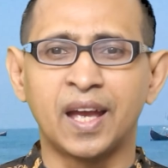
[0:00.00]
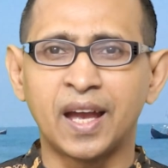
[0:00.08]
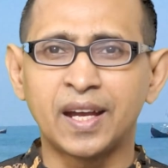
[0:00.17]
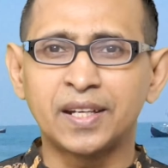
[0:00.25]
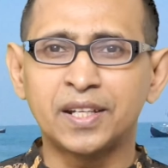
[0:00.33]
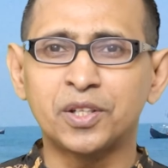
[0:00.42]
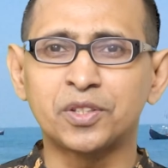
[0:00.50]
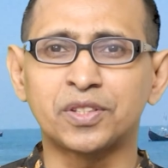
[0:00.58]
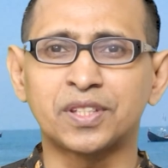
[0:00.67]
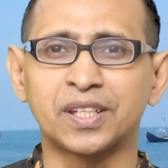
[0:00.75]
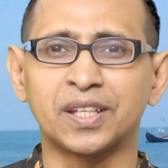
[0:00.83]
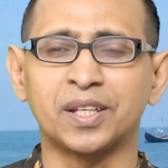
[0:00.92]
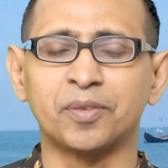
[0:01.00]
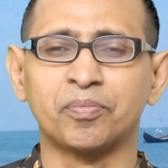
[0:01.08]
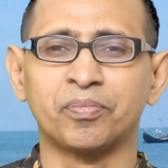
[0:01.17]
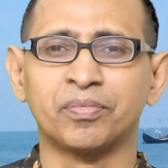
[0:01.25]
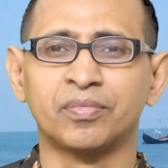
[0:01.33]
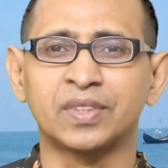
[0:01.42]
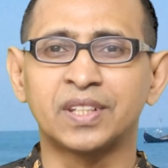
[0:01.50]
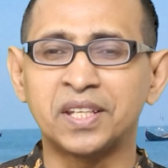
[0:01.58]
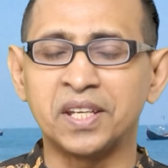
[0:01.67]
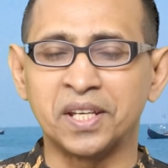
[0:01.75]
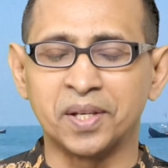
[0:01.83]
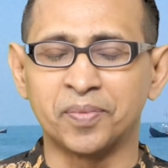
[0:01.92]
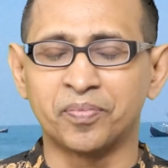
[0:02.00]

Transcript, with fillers: হ্যাংরি হচ্ছে কি